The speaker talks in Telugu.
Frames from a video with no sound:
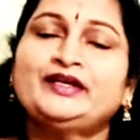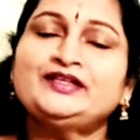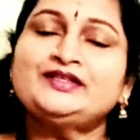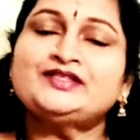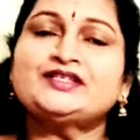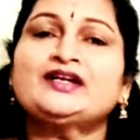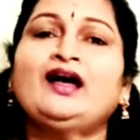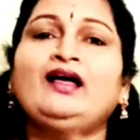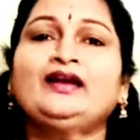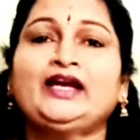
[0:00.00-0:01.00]

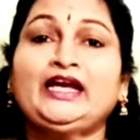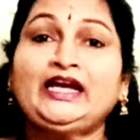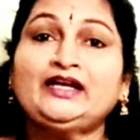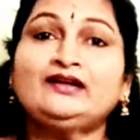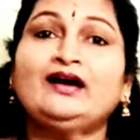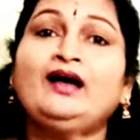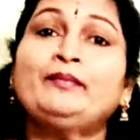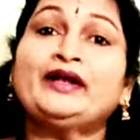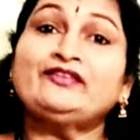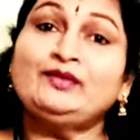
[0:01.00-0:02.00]
మంచిగా నీట్గా
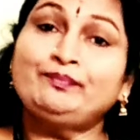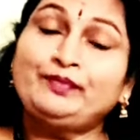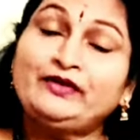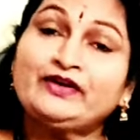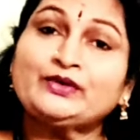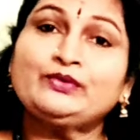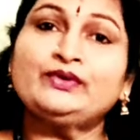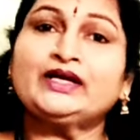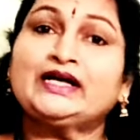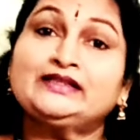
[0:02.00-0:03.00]
మనం ఇప్పే వరకు
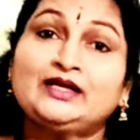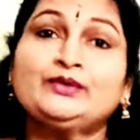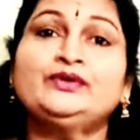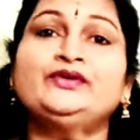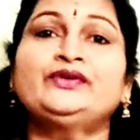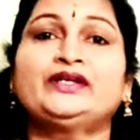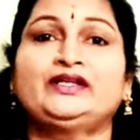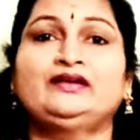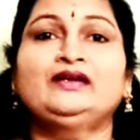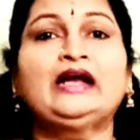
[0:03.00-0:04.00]
కూడా కదలకుండా
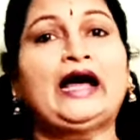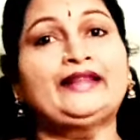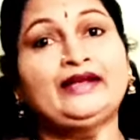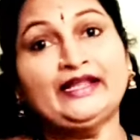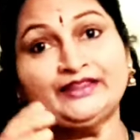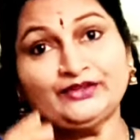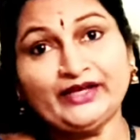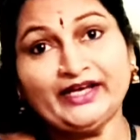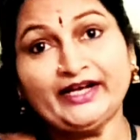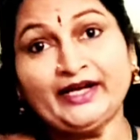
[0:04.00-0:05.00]
ఉంటుంది అది లెంత్
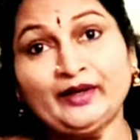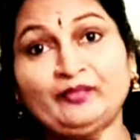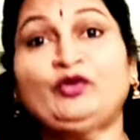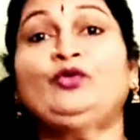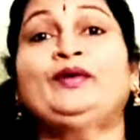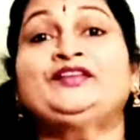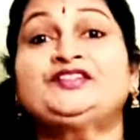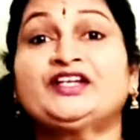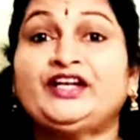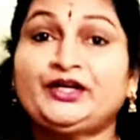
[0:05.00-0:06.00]
హెయిర్ అయినేమో
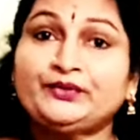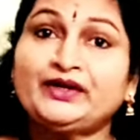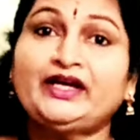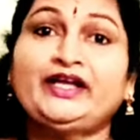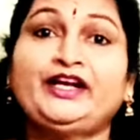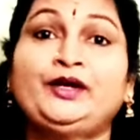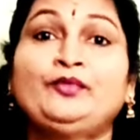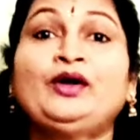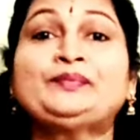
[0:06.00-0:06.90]
మంచిగా నీట్గా ఉన్న హెయిర్ అయినేమో